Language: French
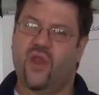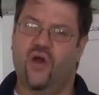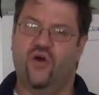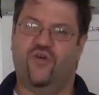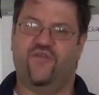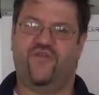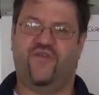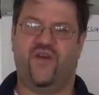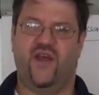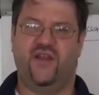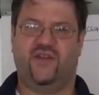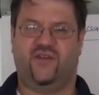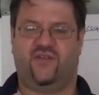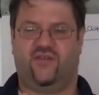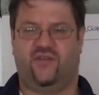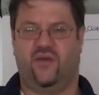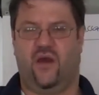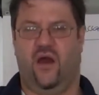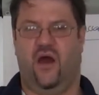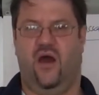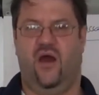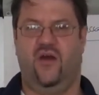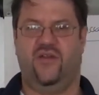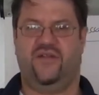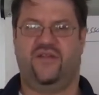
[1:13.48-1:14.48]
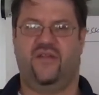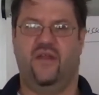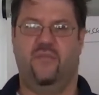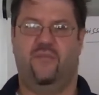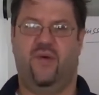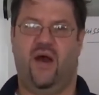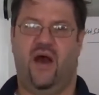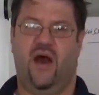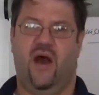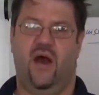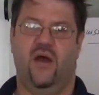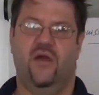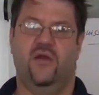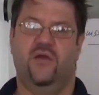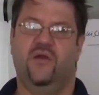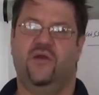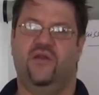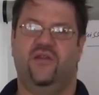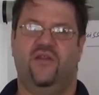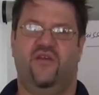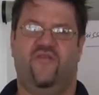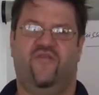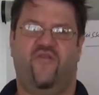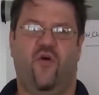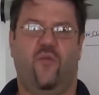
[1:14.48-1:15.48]
en fait, ce n'est pas
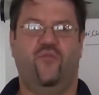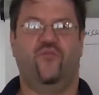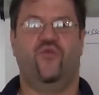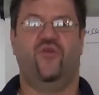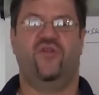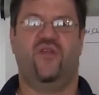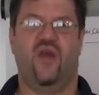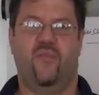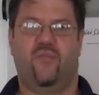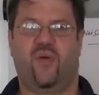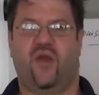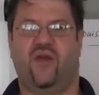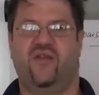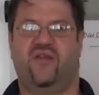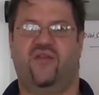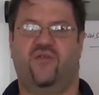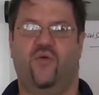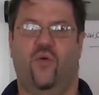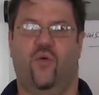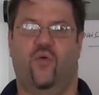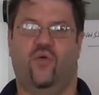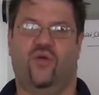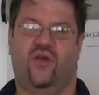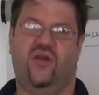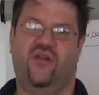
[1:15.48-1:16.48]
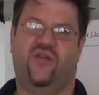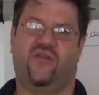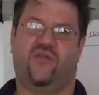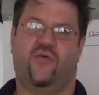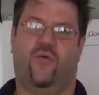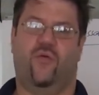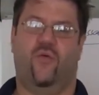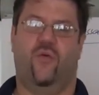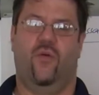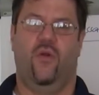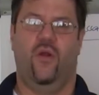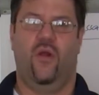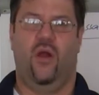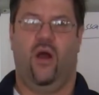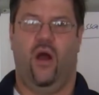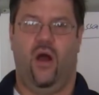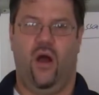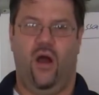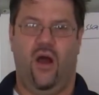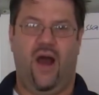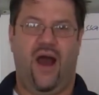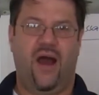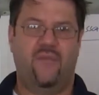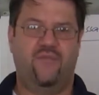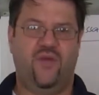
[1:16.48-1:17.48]
des formes de dépression qui sont
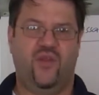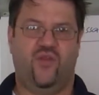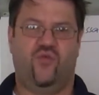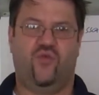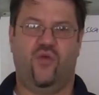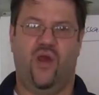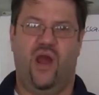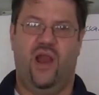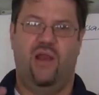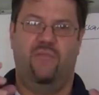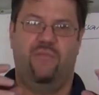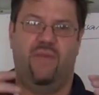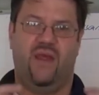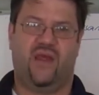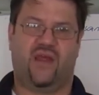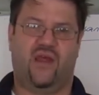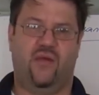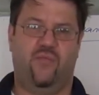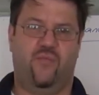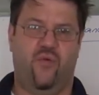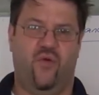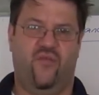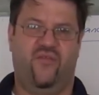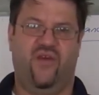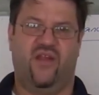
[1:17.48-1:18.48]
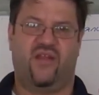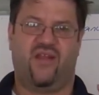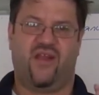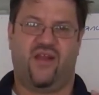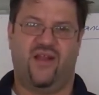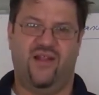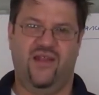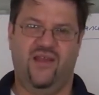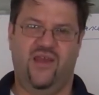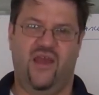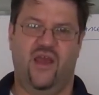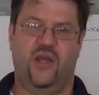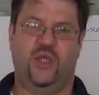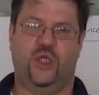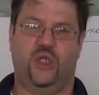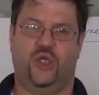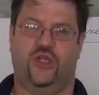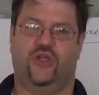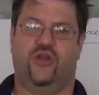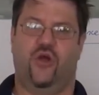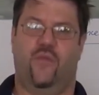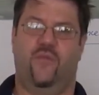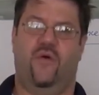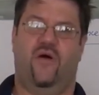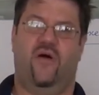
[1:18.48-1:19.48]
euh, habituelles, mais qui peuvent être liées
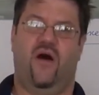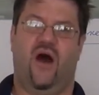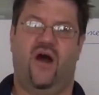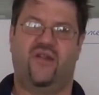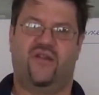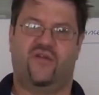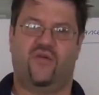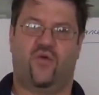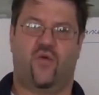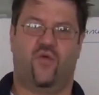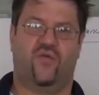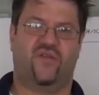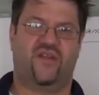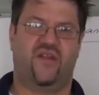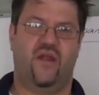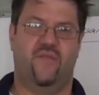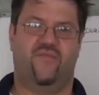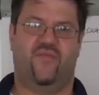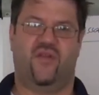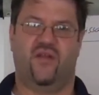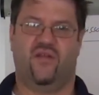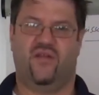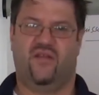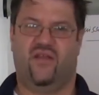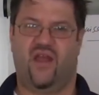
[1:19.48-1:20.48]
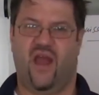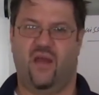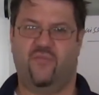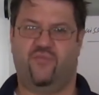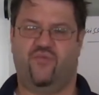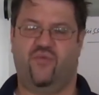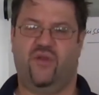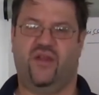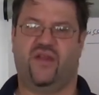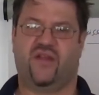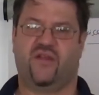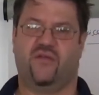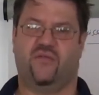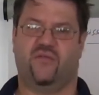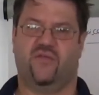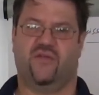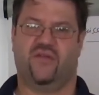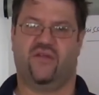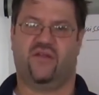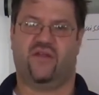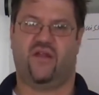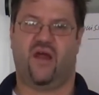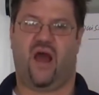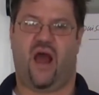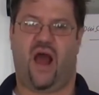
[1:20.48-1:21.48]
justement à ce concept
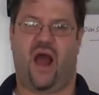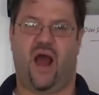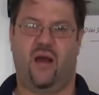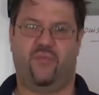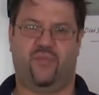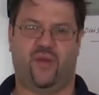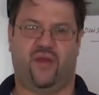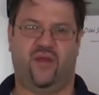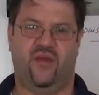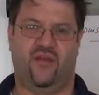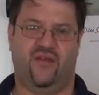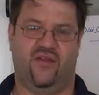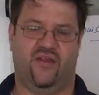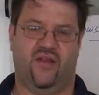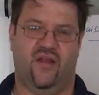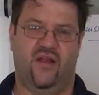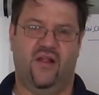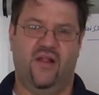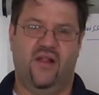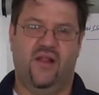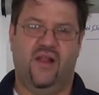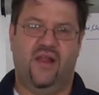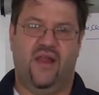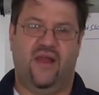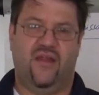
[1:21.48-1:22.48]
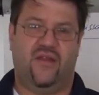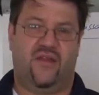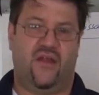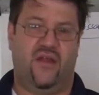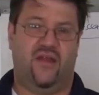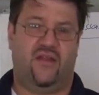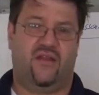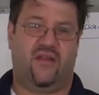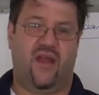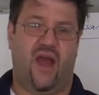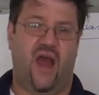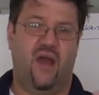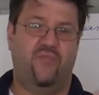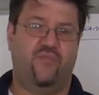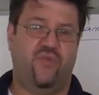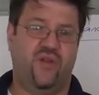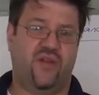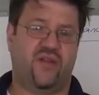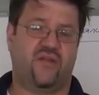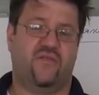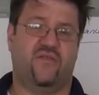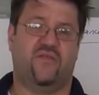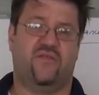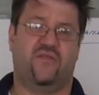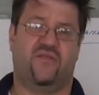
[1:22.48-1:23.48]
d'impuissance apprise. Cette
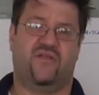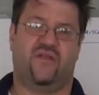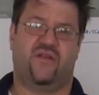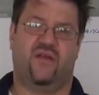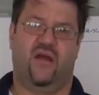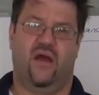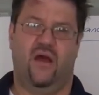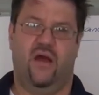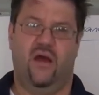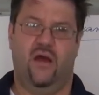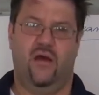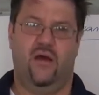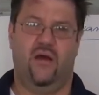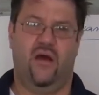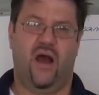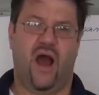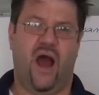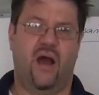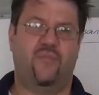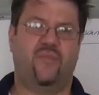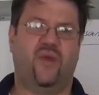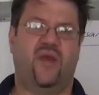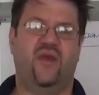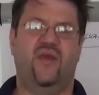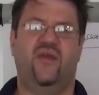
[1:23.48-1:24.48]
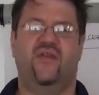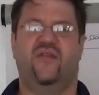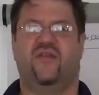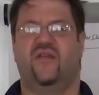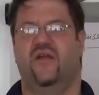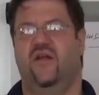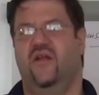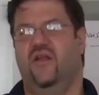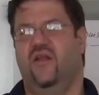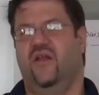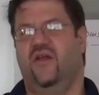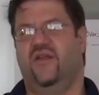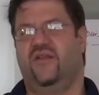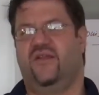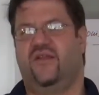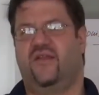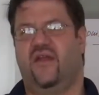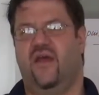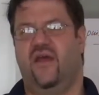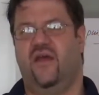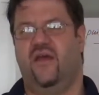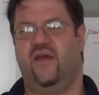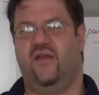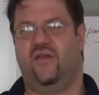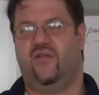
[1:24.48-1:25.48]
impuissance euh, apprise,
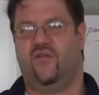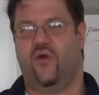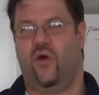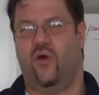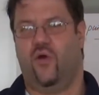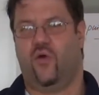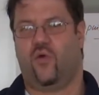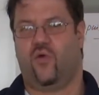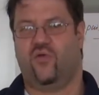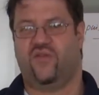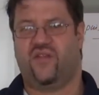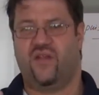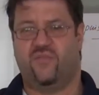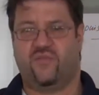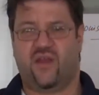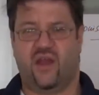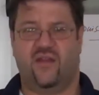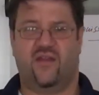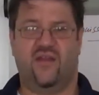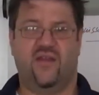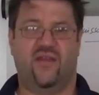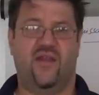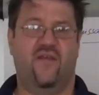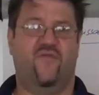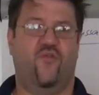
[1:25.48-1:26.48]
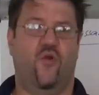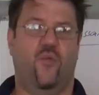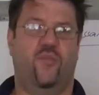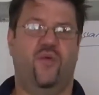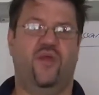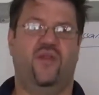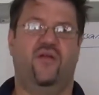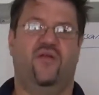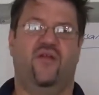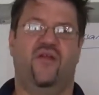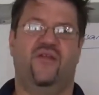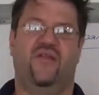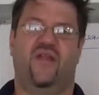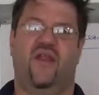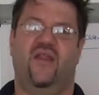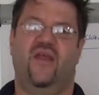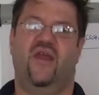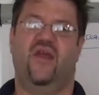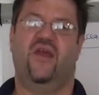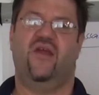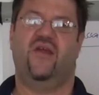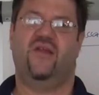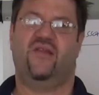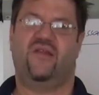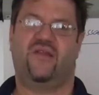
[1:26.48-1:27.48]
c'est un concept qui a été développé dans les
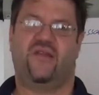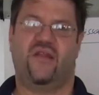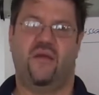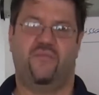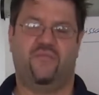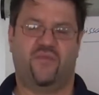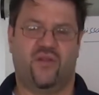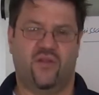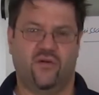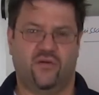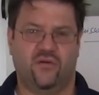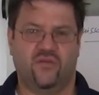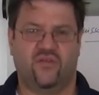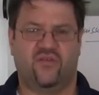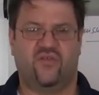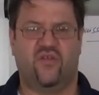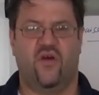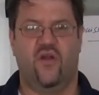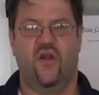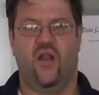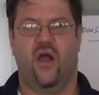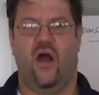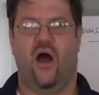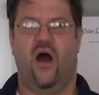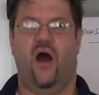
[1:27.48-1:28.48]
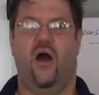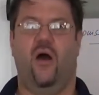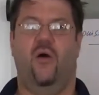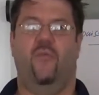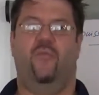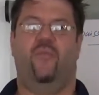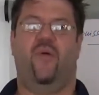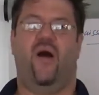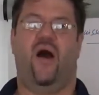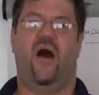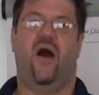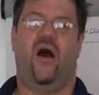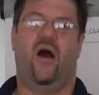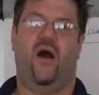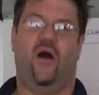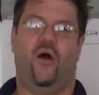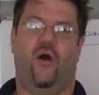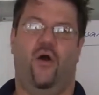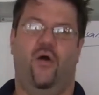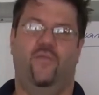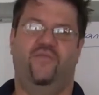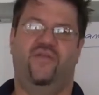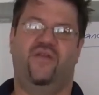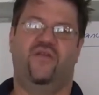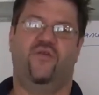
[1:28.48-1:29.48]
années 70 euh,
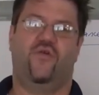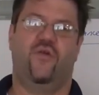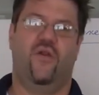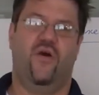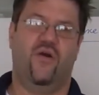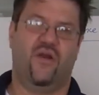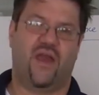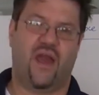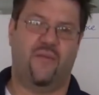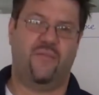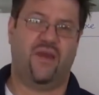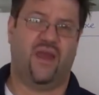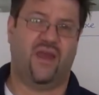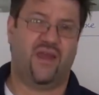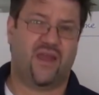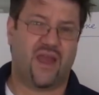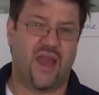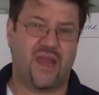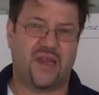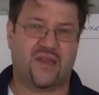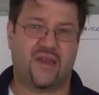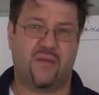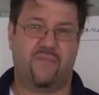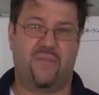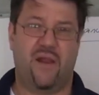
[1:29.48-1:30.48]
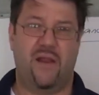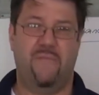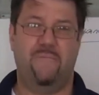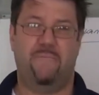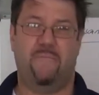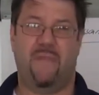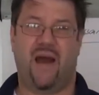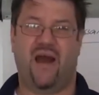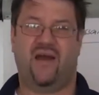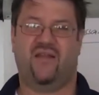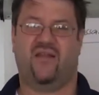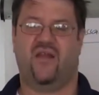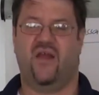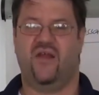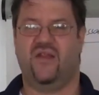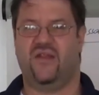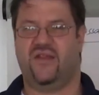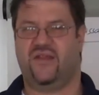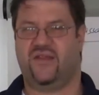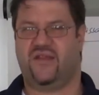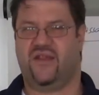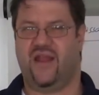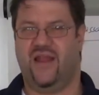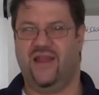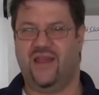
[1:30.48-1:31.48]
par un psychologue américain qui s'appelle Martin
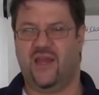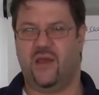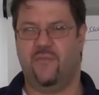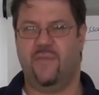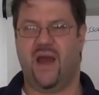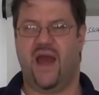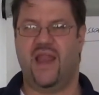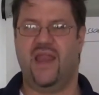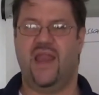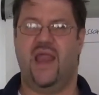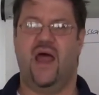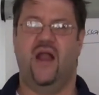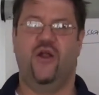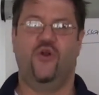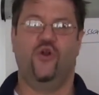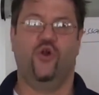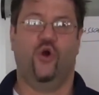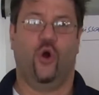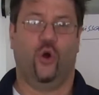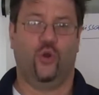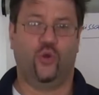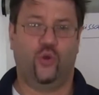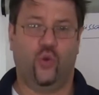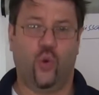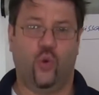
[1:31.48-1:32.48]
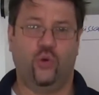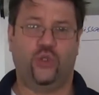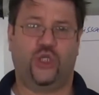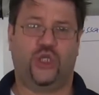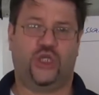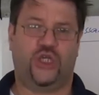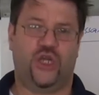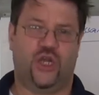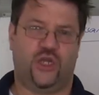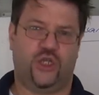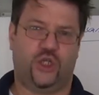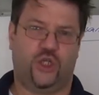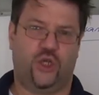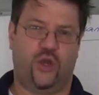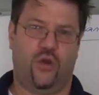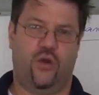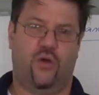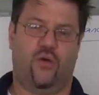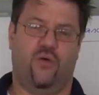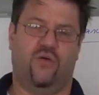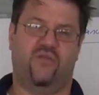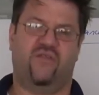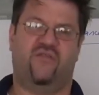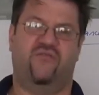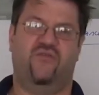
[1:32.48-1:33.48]
Seligman. D'autres
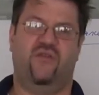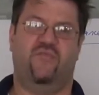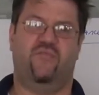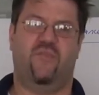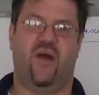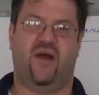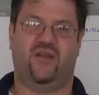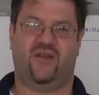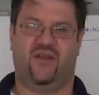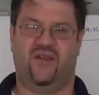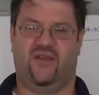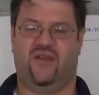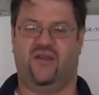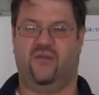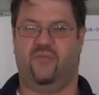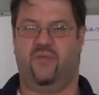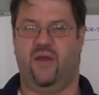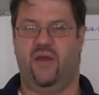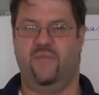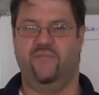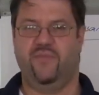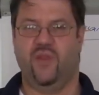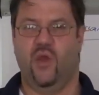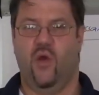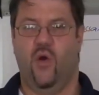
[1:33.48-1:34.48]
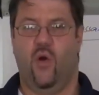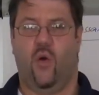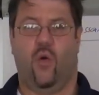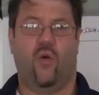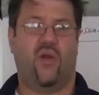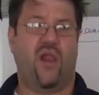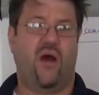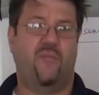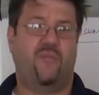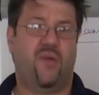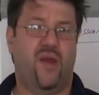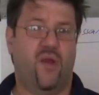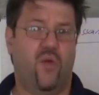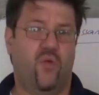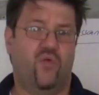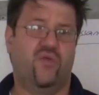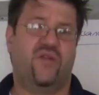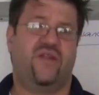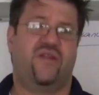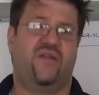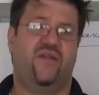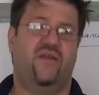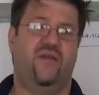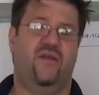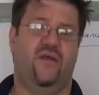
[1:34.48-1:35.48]
chercheurs ont ensuite participé. On l'appelle
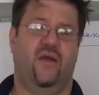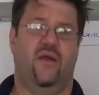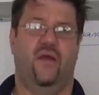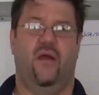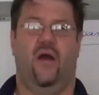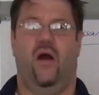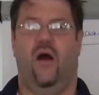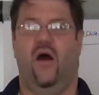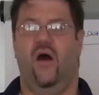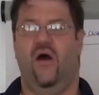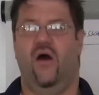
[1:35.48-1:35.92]
aussi